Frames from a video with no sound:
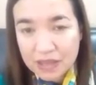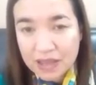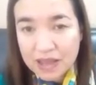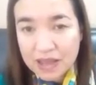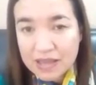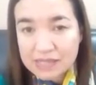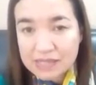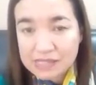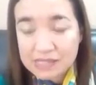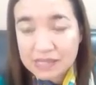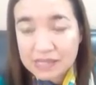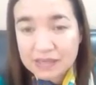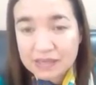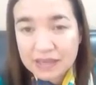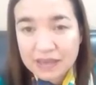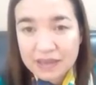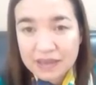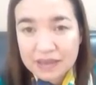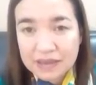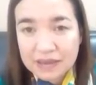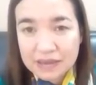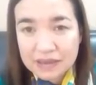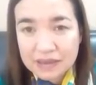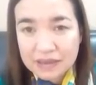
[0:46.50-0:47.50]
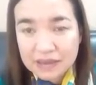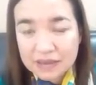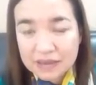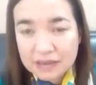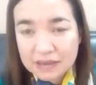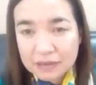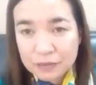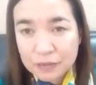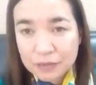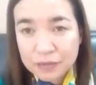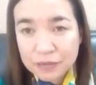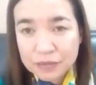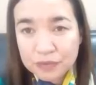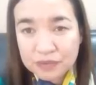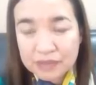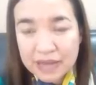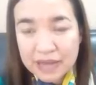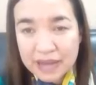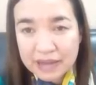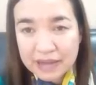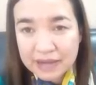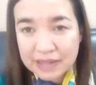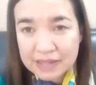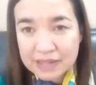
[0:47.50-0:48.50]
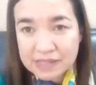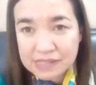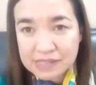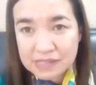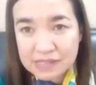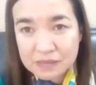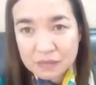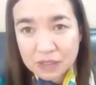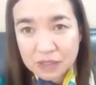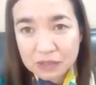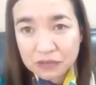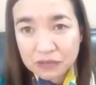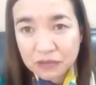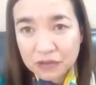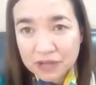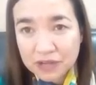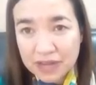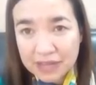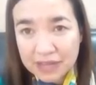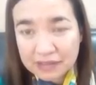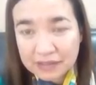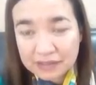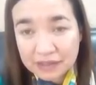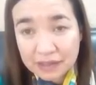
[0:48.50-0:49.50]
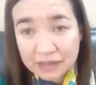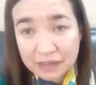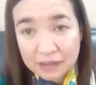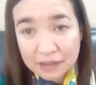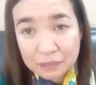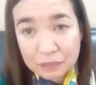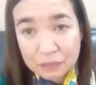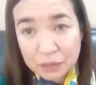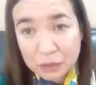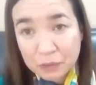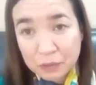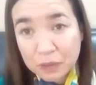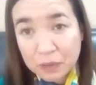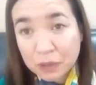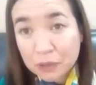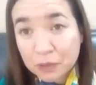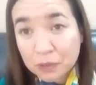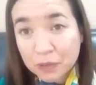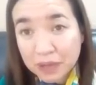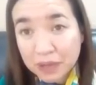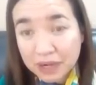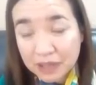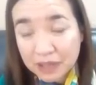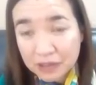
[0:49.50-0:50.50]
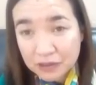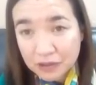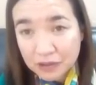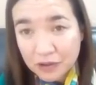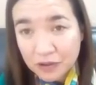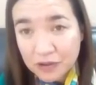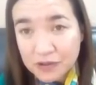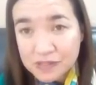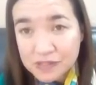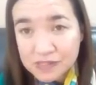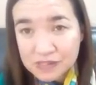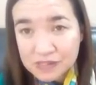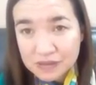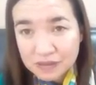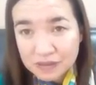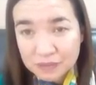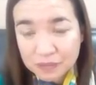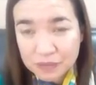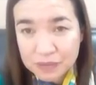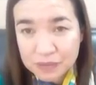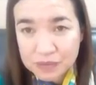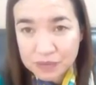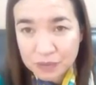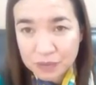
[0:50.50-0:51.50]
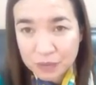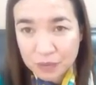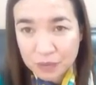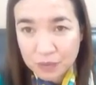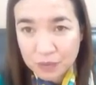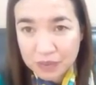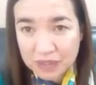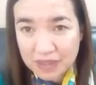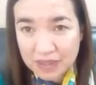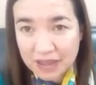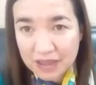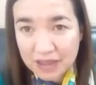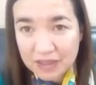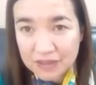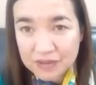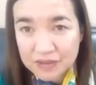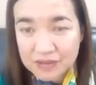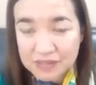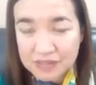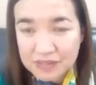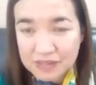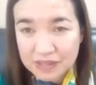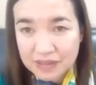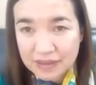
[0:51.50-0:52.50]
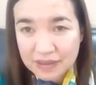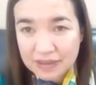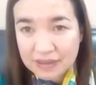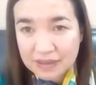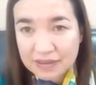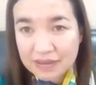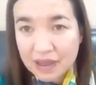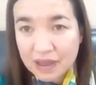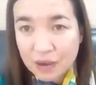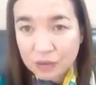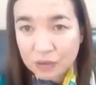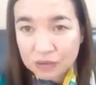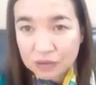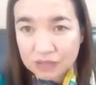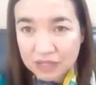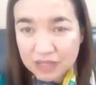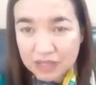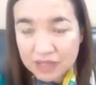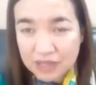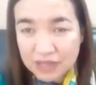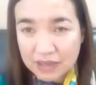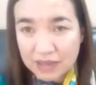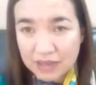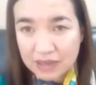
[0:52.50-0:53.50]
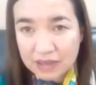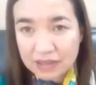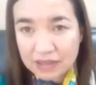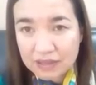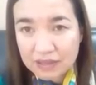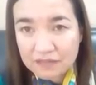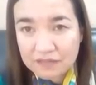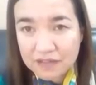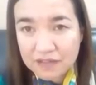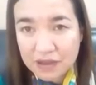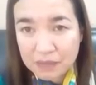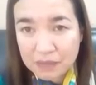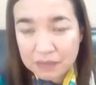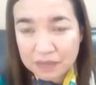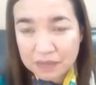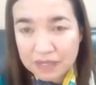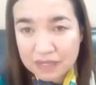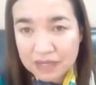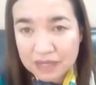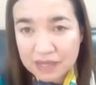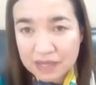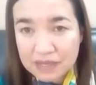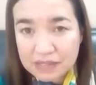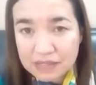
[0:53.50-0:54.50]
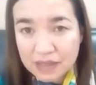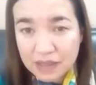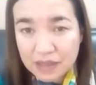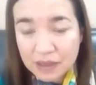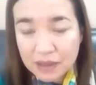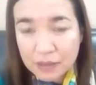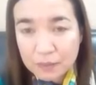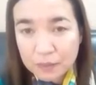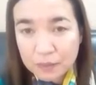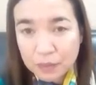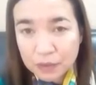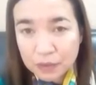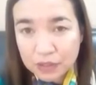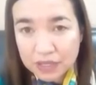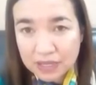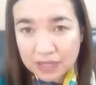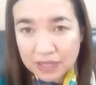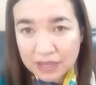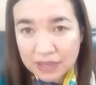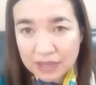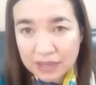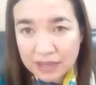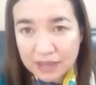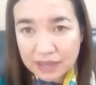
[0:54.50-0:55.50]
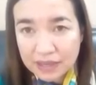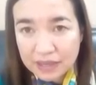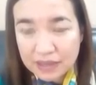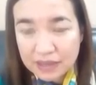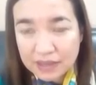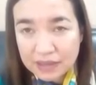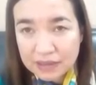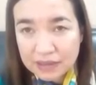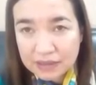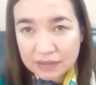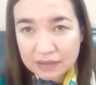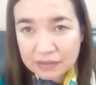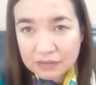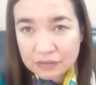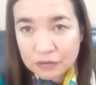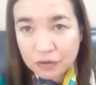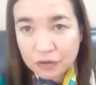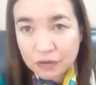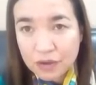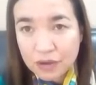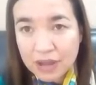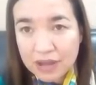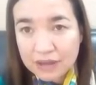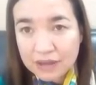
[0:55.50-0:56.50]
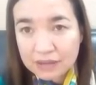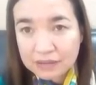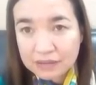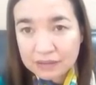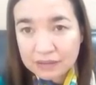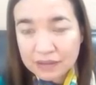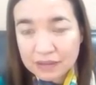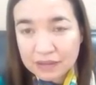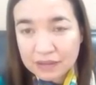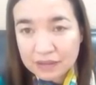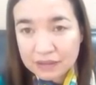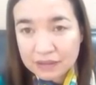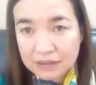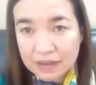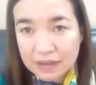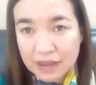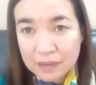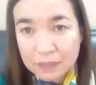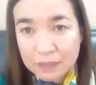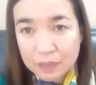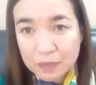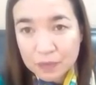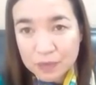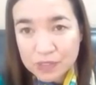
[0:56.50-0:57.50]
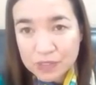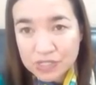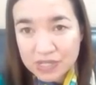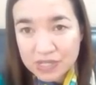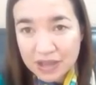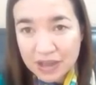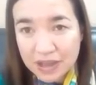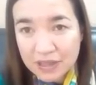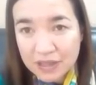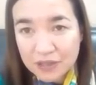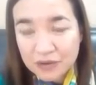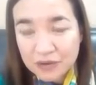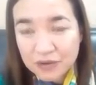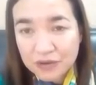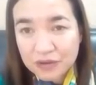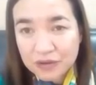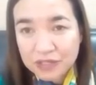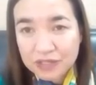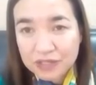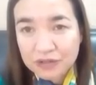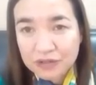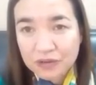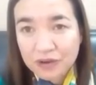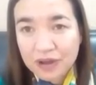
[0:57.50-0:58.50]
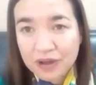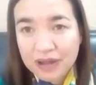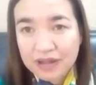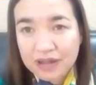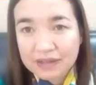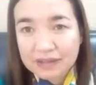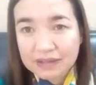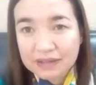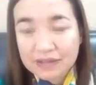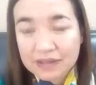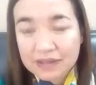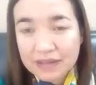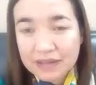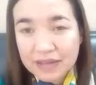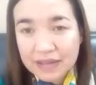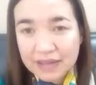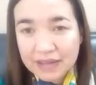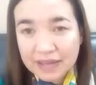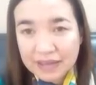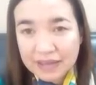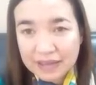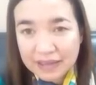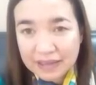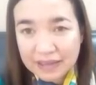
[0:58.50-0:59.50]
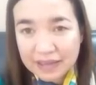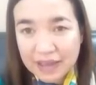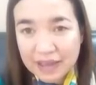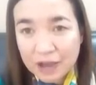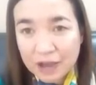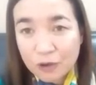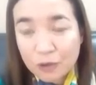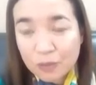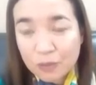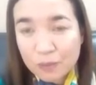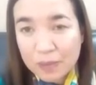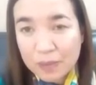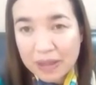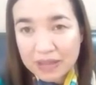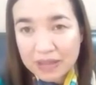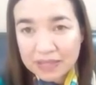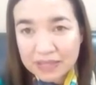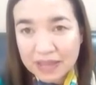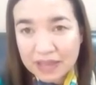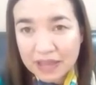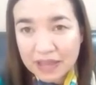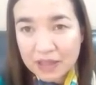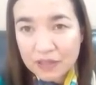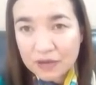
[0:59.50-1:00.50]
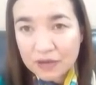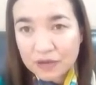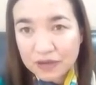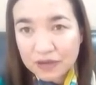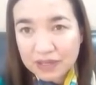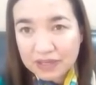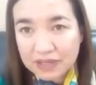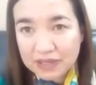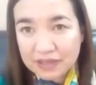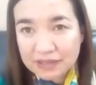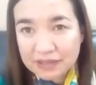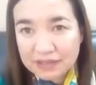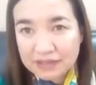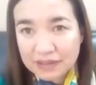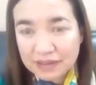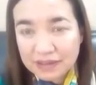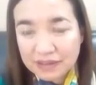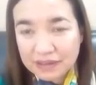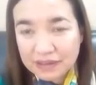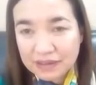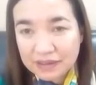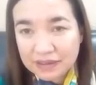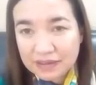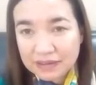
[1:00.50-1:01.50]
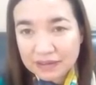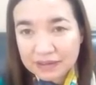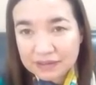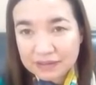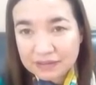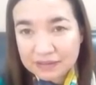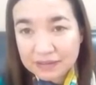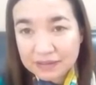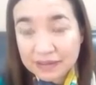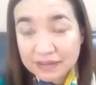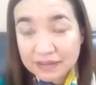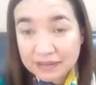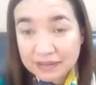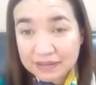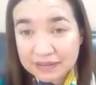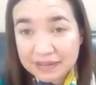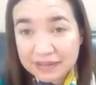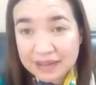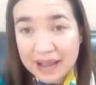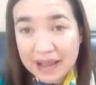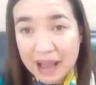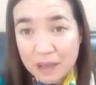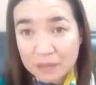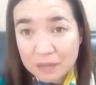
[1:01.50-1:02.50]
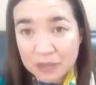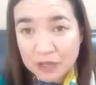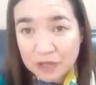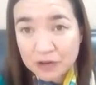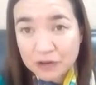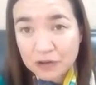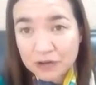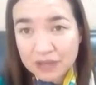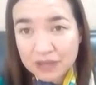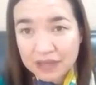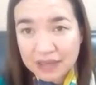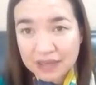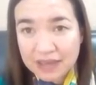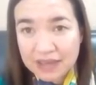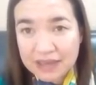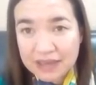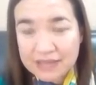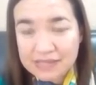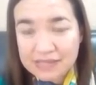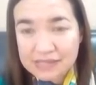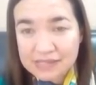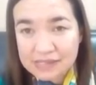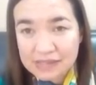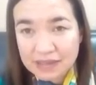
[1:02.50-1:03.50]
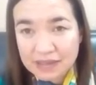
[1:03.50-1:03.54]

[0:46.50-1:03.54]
Así que un agradecimiento grande en primer lugar a Dios por sus cuidados y a ustedes querida familia porque nos han apoyado y nos han eh, acompañado en este, en este camino que es